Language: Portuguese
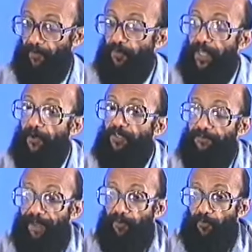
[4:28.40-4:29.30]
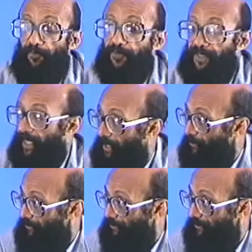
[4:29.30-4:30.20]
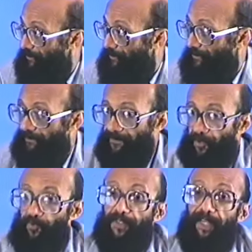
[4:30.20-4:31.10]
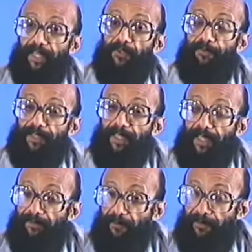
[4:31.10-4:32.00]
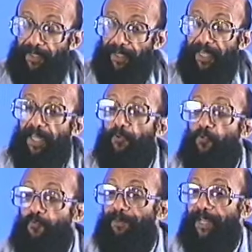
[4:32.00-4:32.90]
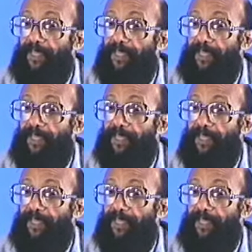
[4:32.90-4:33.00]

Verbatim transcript: O que eu espero como cidadão de Sua Excelência, o Presidente da República, é que ele cumpra